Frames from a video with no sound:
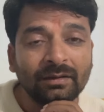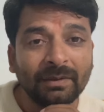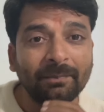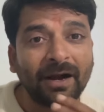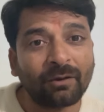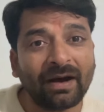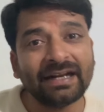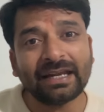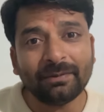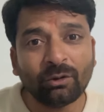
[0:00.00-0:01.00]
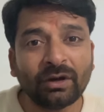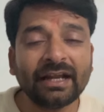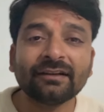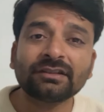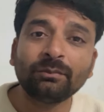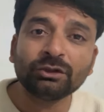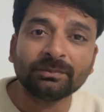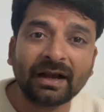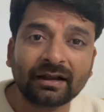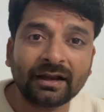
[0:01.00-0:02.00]
मैंने भगवान के भी होने का सबूत
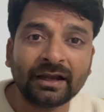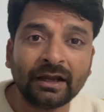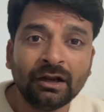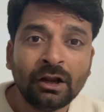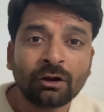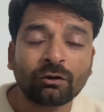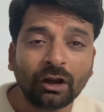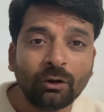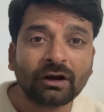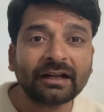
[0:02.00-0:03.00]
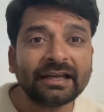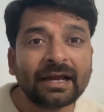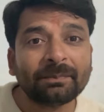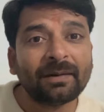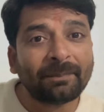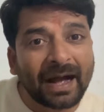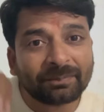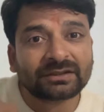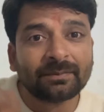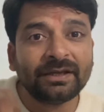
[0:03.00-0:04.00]
मांग रहे हैं कॉल होकर के ये अपने बाप
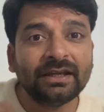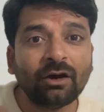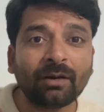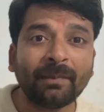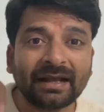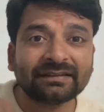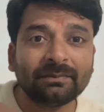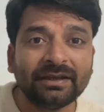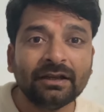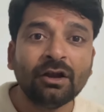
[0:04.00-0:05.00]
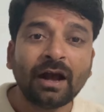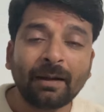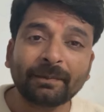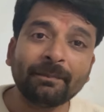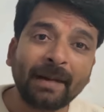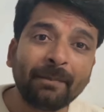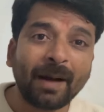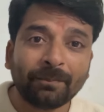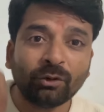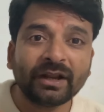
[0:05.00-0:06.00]
से भी और माँ से भी आपके माँ
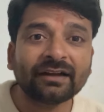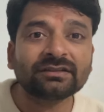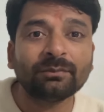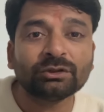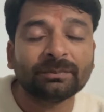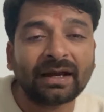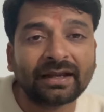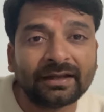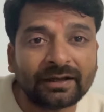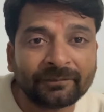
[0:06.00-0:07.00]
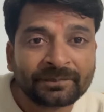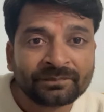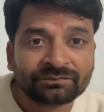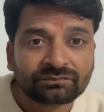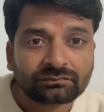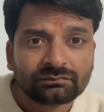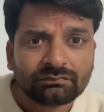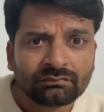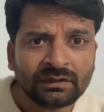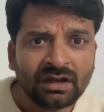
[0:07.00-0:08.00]
बाप होने का सबूत मांगेंगे
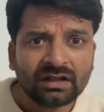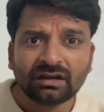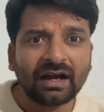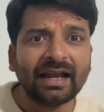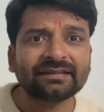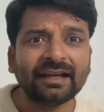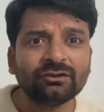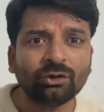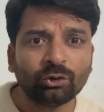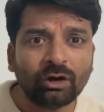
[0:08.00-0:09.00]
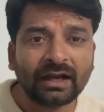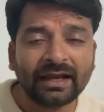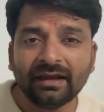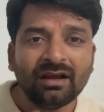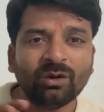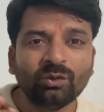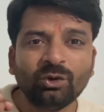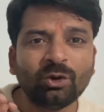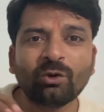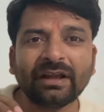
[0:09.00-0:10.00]
तो ऐसा जो लोग हैं उन
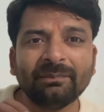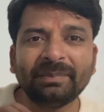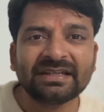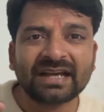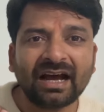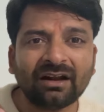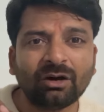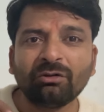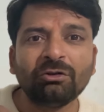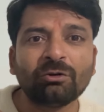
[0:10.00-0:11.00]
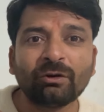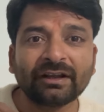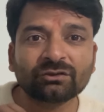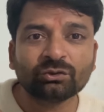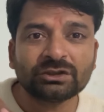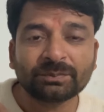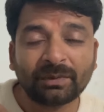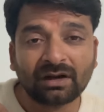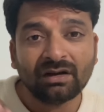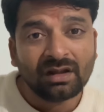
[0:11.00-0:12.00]
लोगों के विचार और उन लोगों के सोच
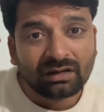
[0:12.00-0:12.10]
पर